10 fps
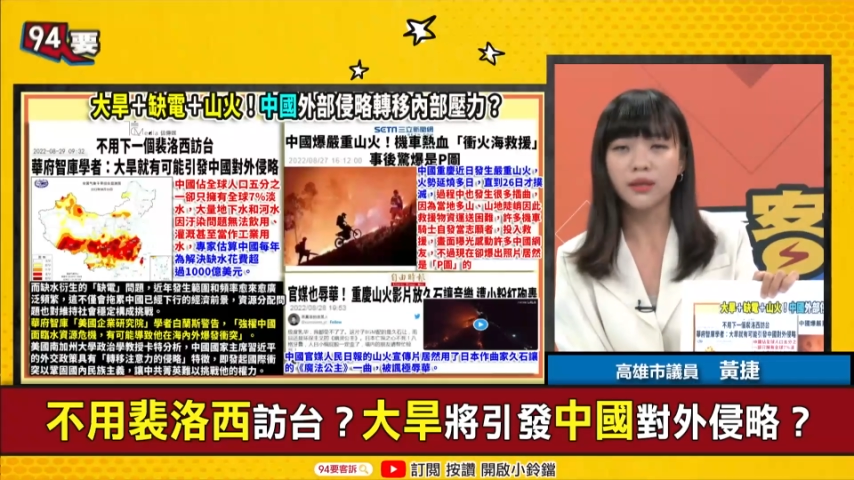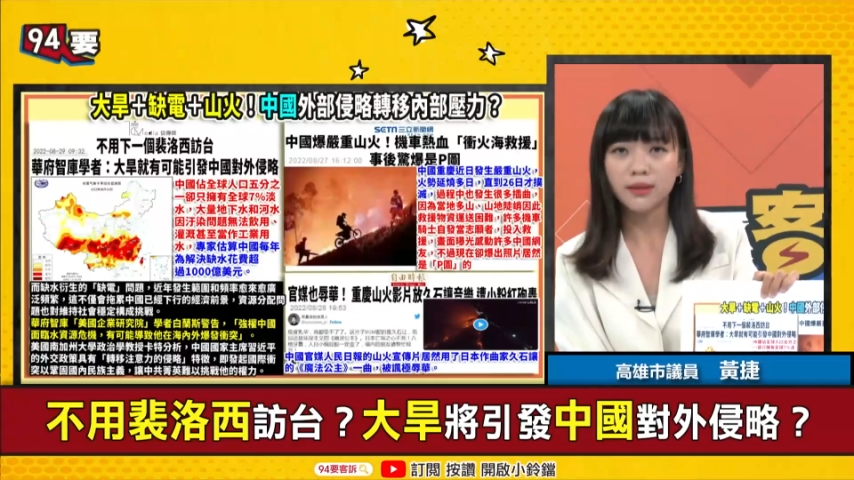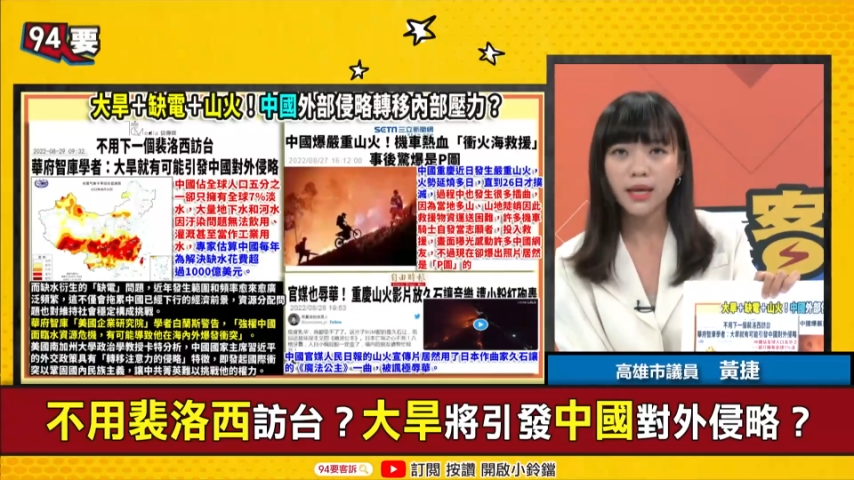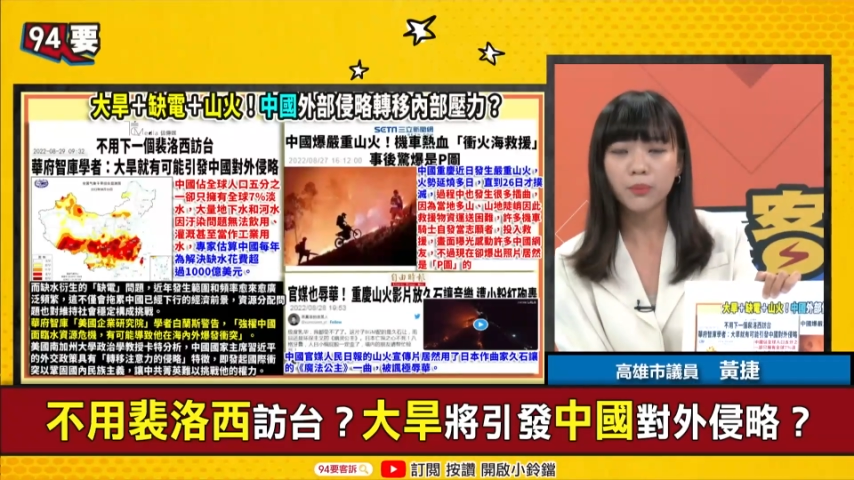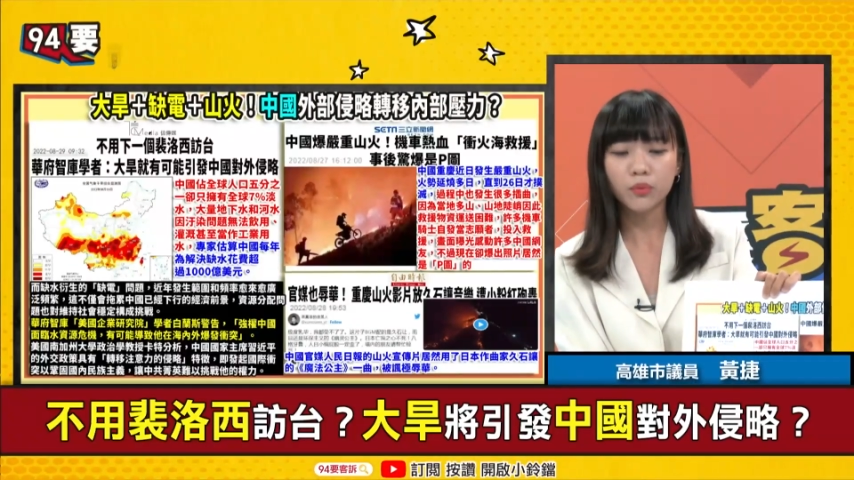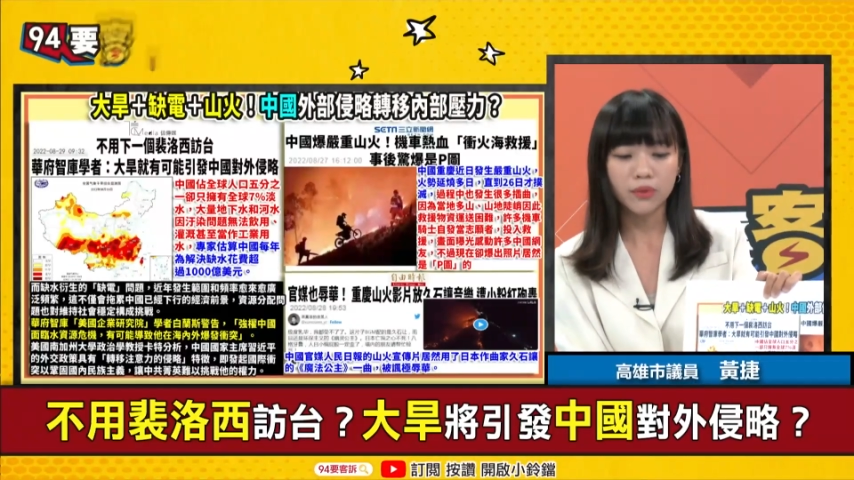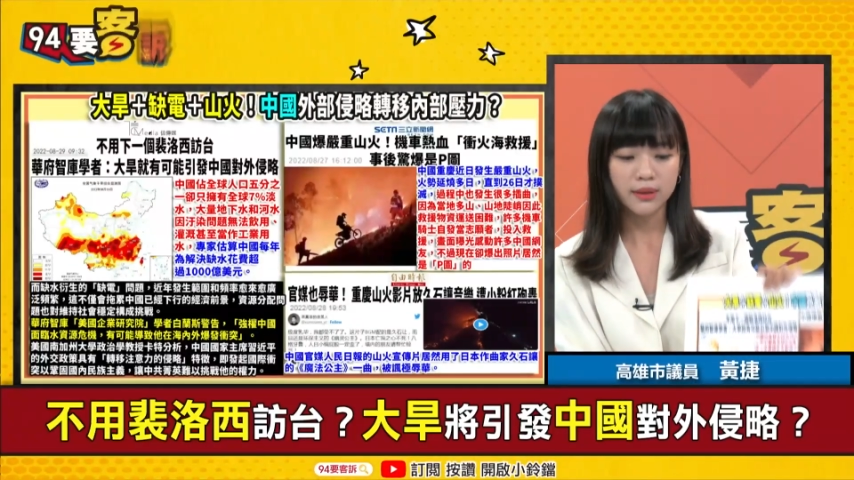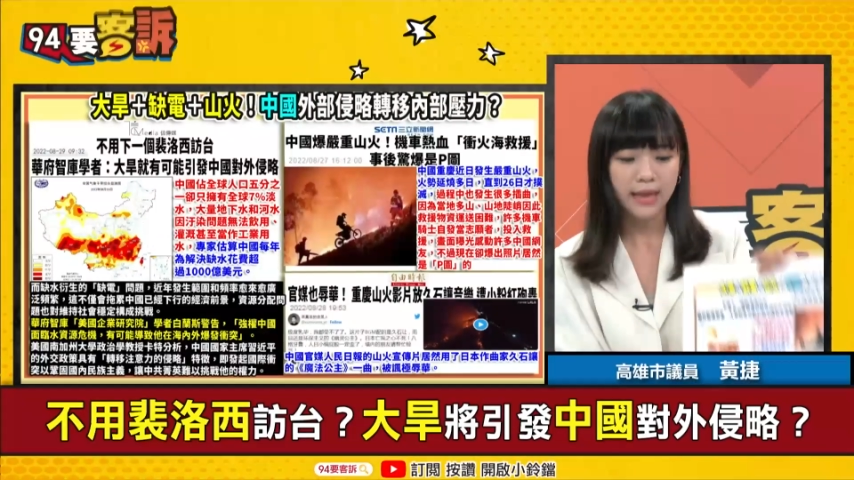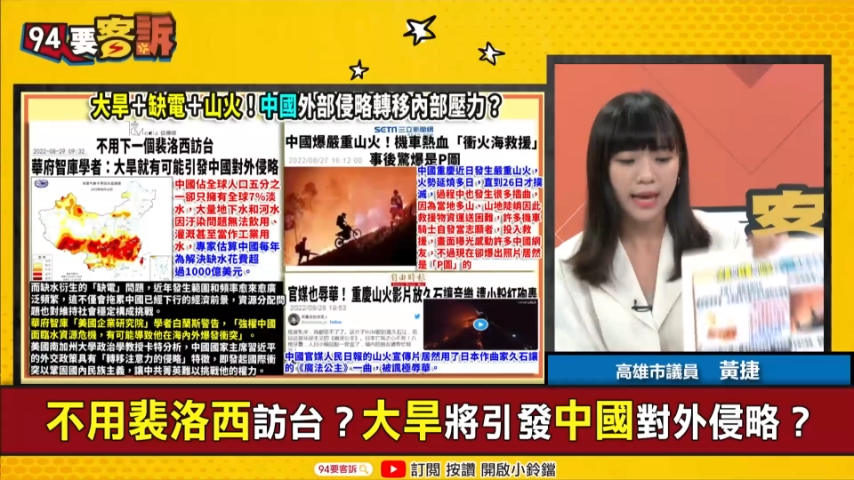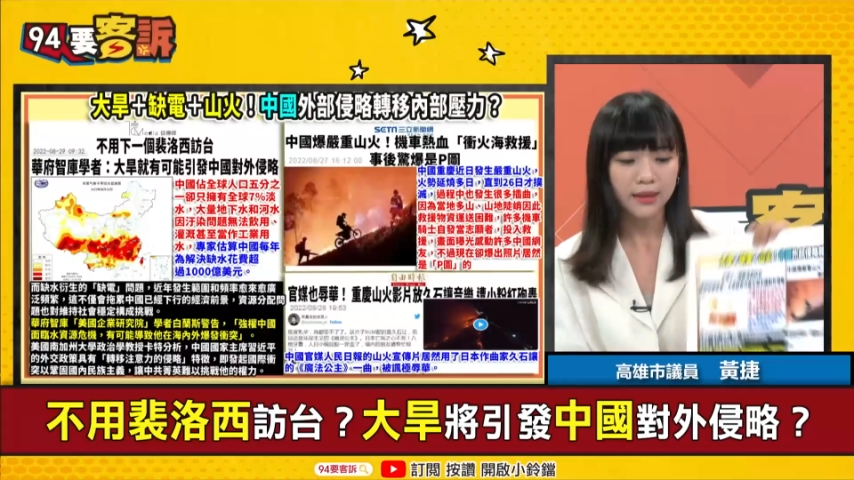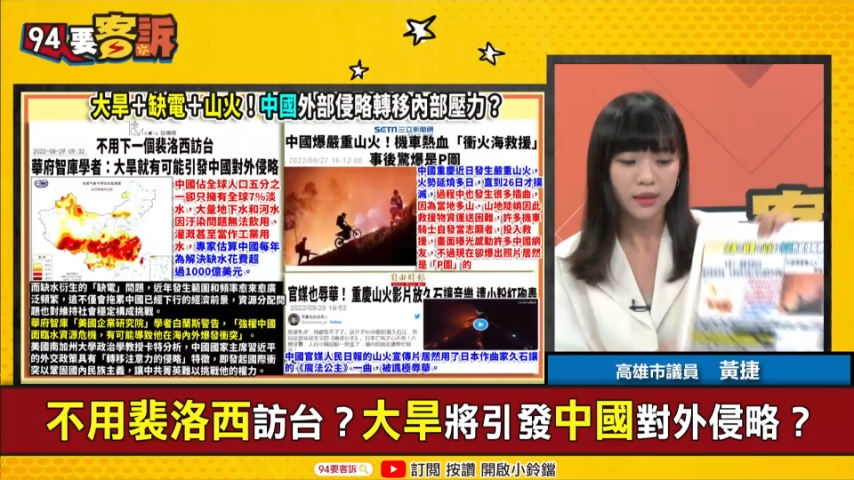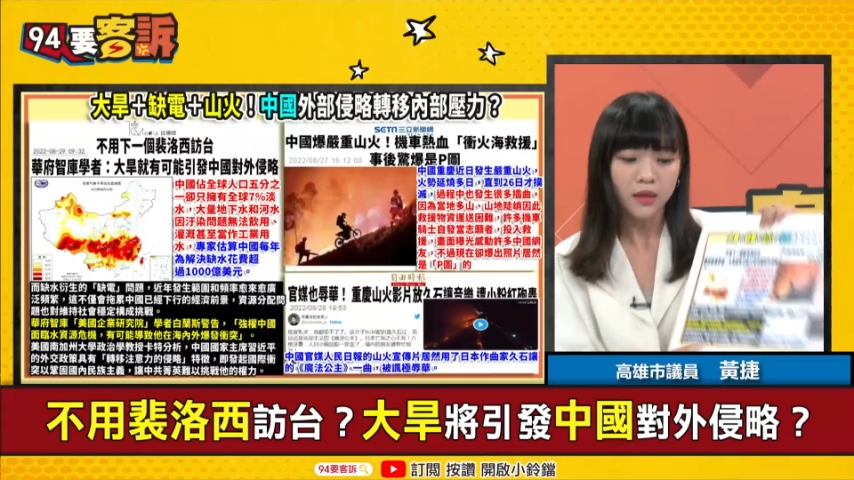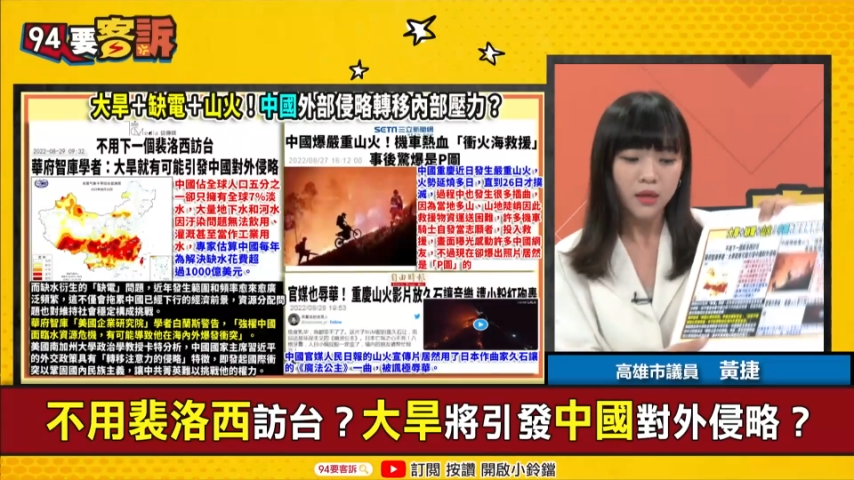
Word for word: 移内部的压力。